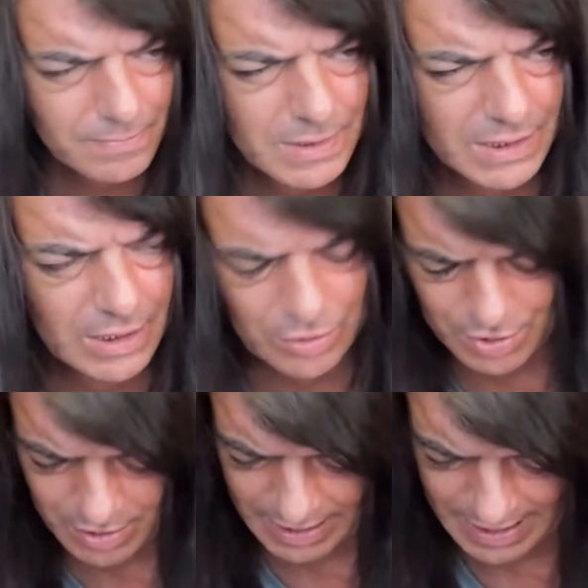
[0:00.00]
Ti dico
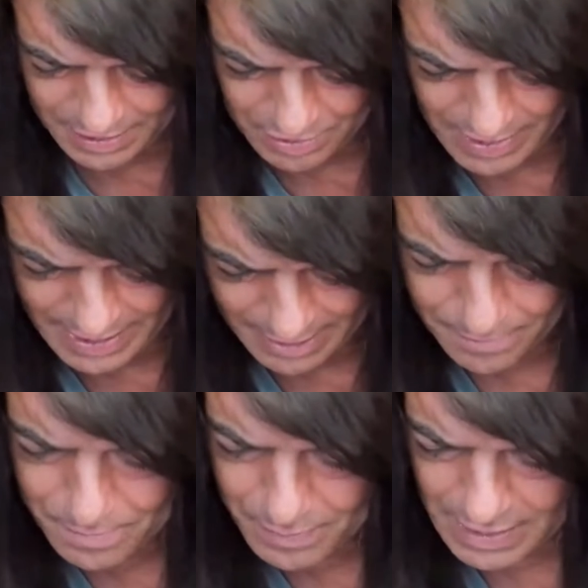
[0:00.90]
io che anno era,
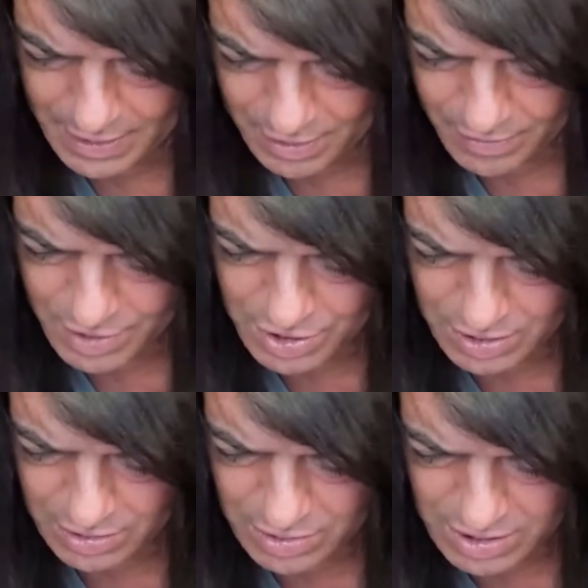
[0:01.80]

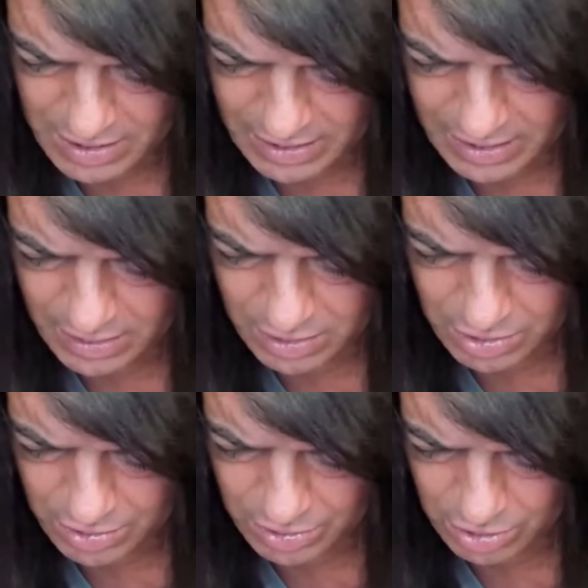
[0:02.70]

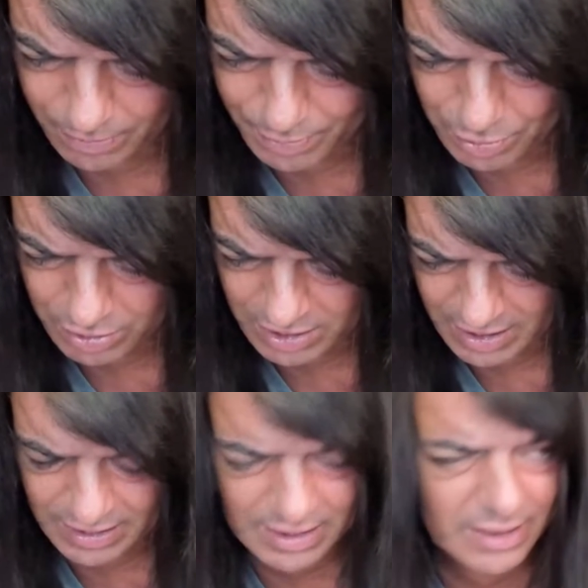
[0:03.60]
1978 più
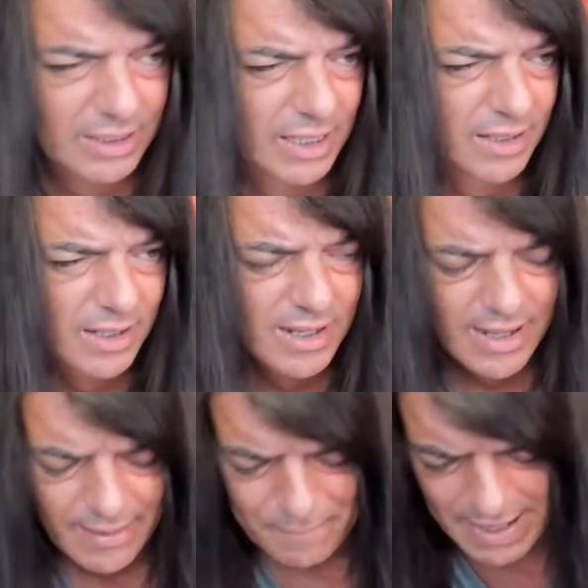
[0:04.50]
33,
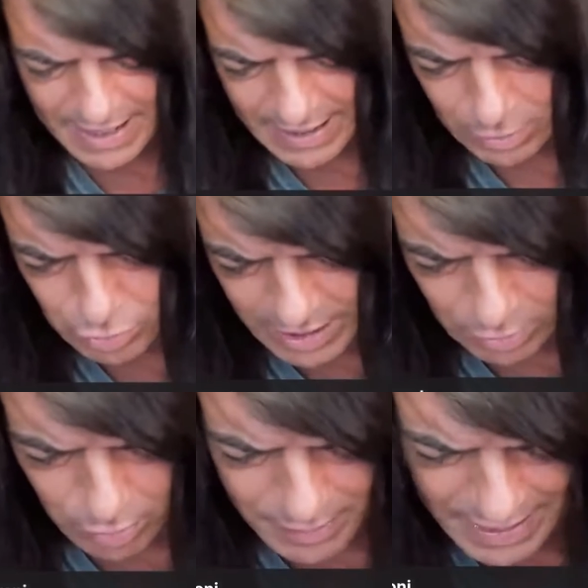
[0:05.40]
era tra
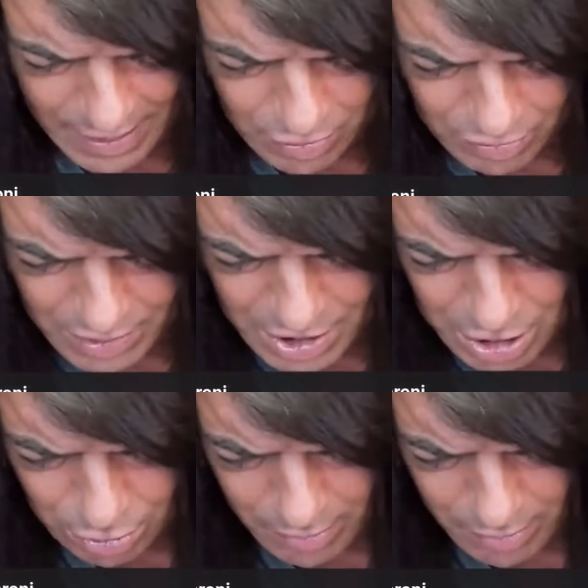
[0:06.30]
il 2011 e il